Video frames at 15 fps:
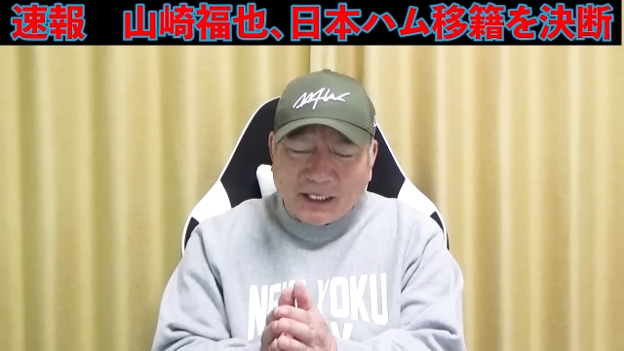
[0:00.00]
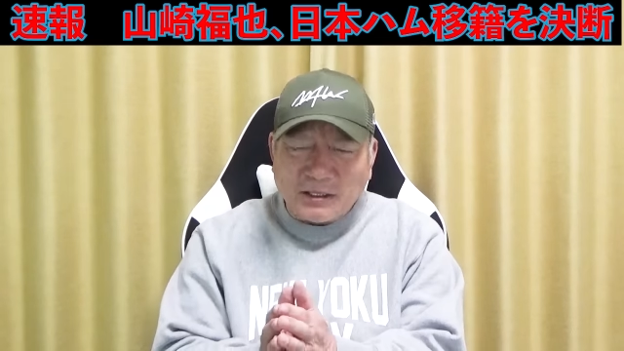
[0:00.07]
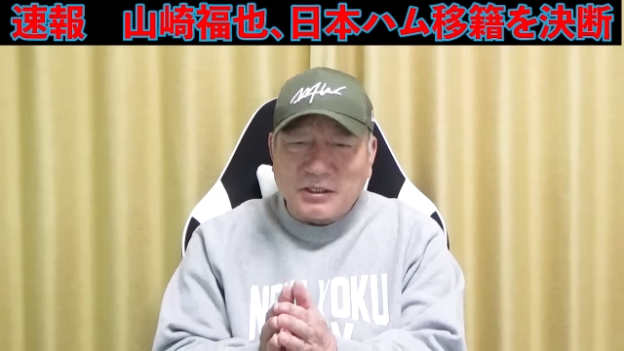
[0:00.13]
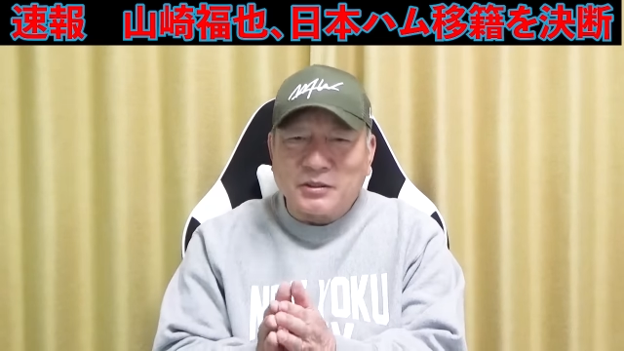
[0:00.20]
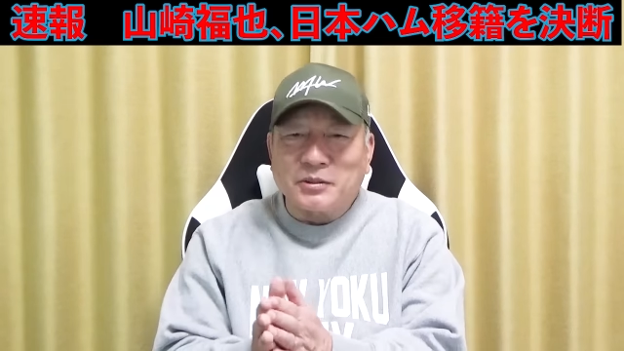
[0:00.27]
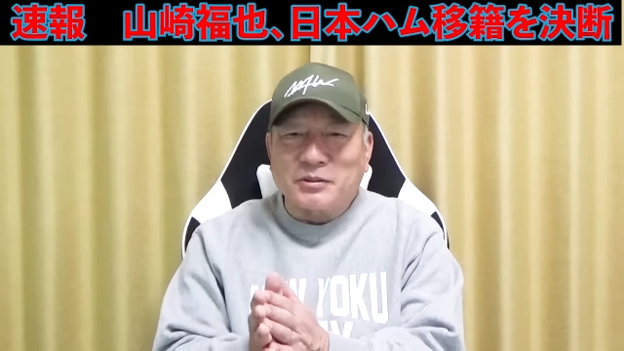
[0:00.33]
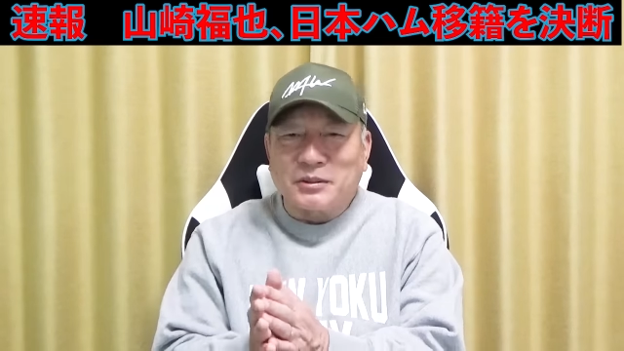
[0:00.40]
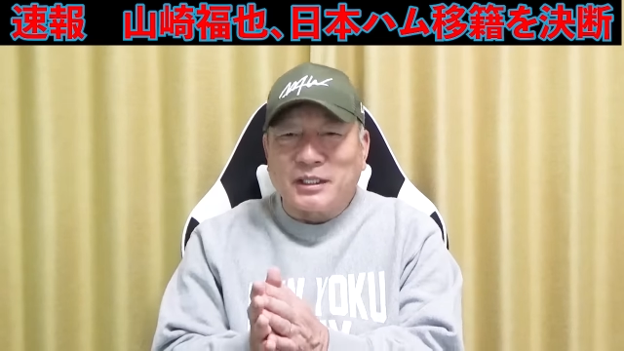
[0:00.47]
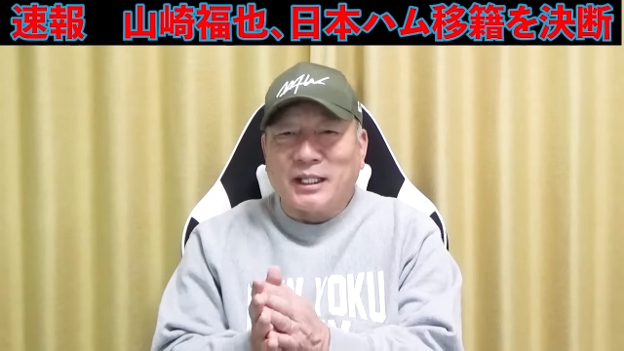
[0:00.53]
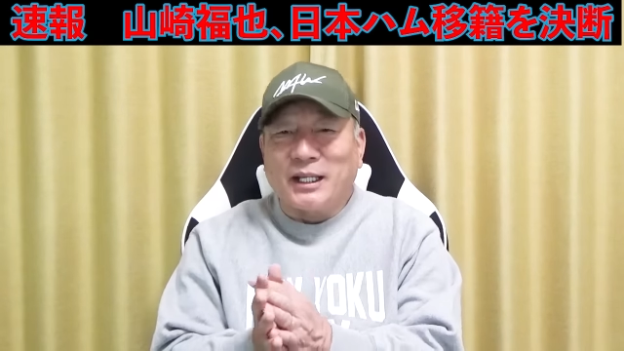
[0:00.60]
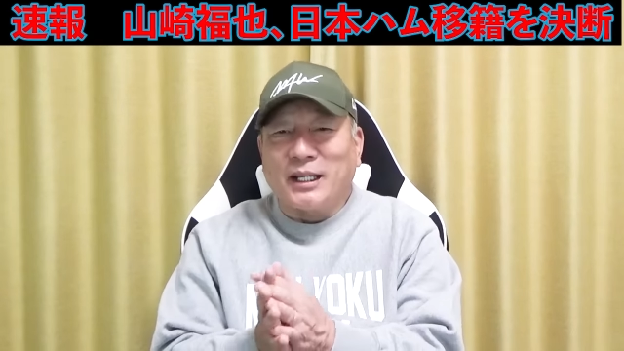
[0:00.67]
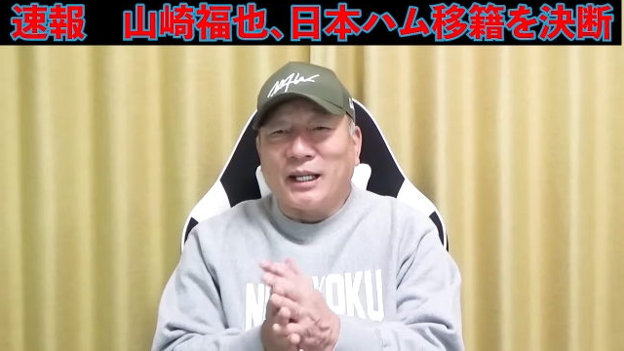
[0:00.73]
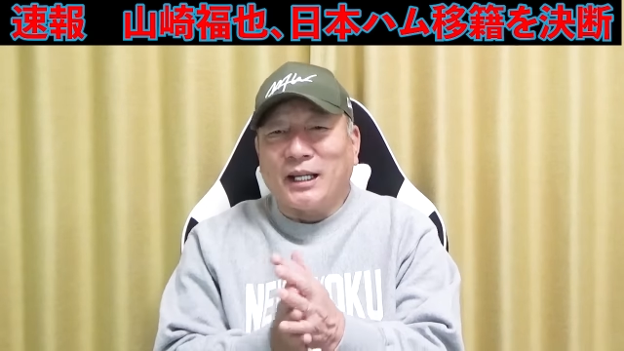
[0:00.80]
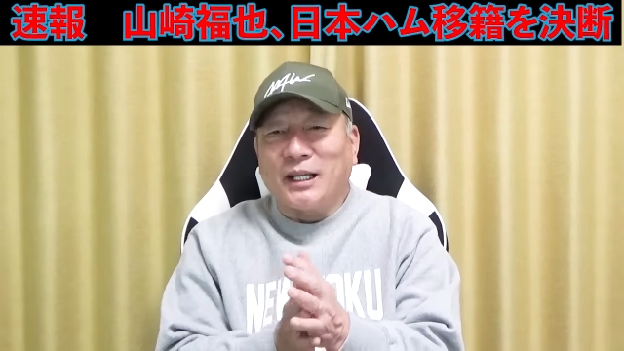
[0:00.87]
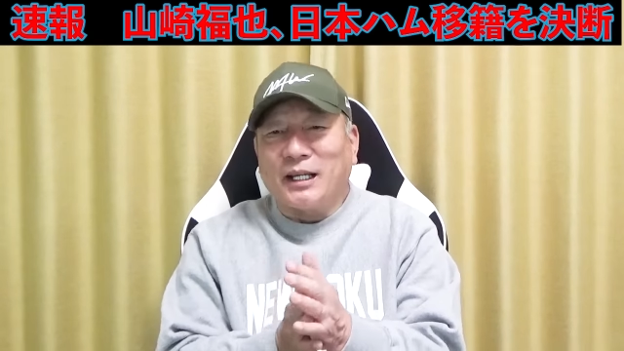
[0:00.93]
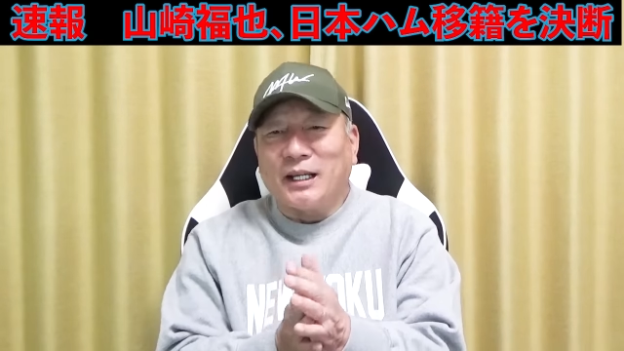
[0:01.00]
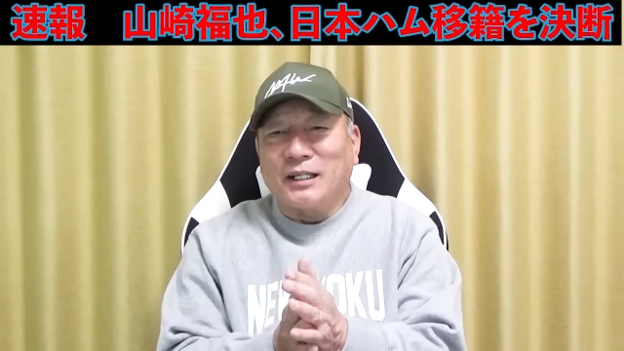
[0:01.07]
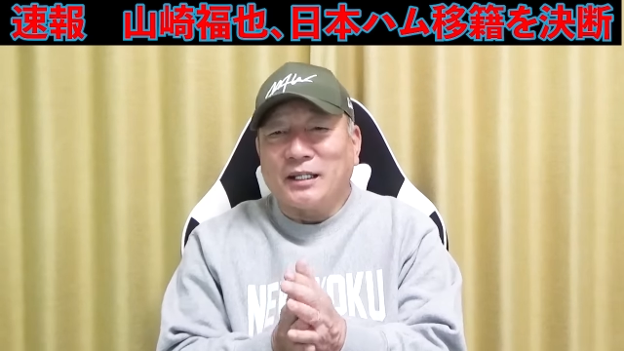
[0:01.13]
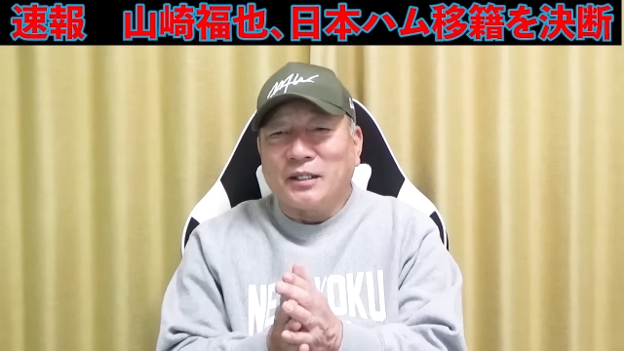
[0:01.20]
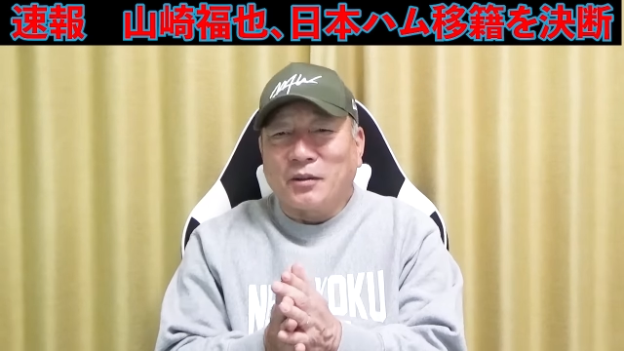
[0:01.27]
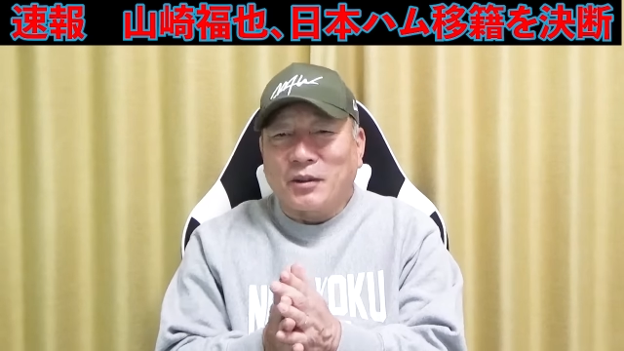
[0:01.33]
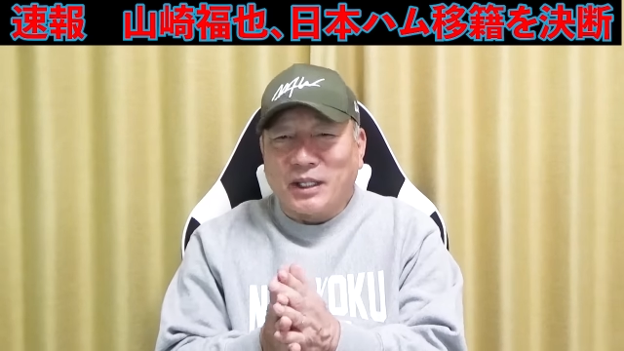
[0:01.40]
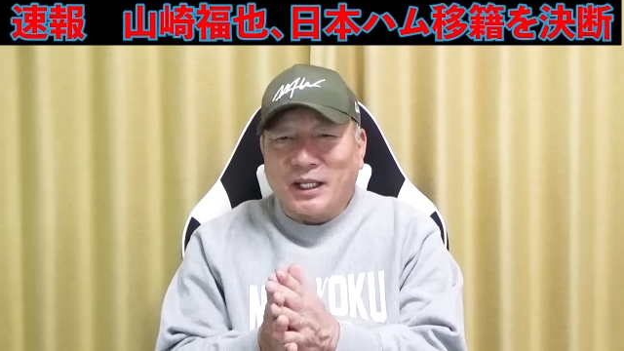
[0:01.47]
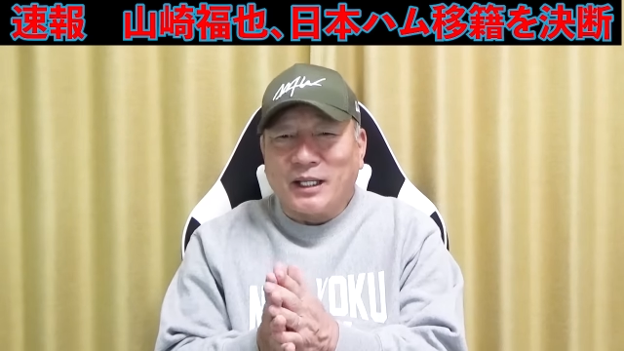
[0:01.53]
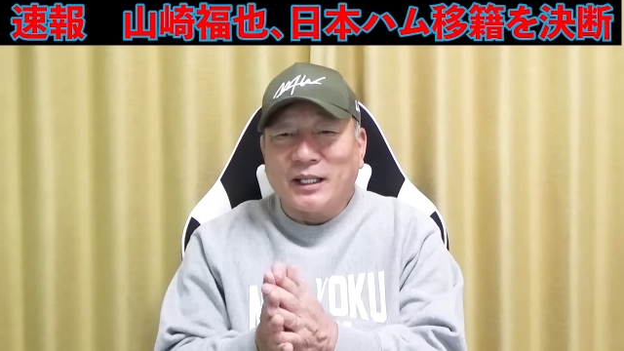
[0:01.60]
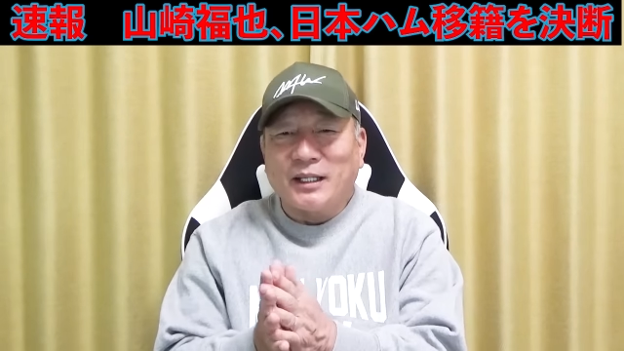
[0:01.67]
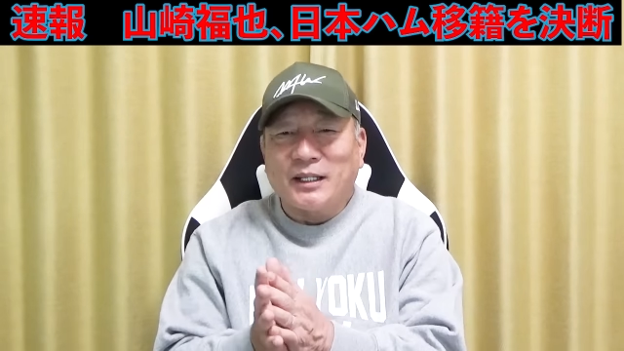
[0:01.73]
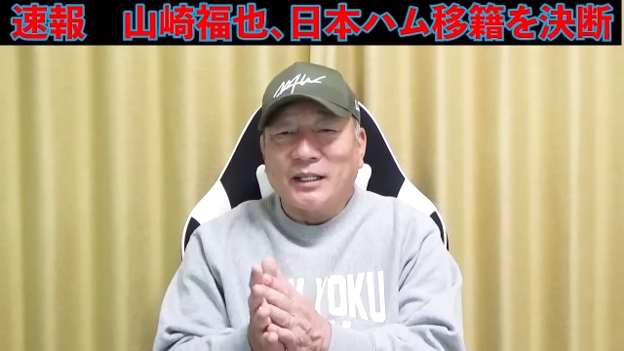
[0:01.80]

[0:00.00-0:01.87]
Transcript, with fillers: 8億で4年